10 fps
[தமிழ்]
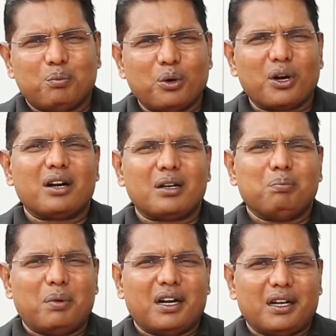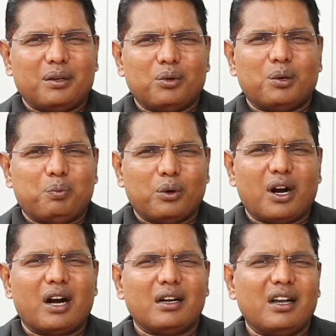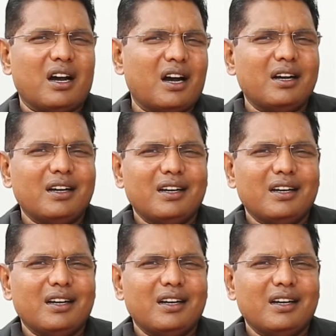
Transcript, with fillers: போராட்டம் பண்ணி ஒரு போராடலையாக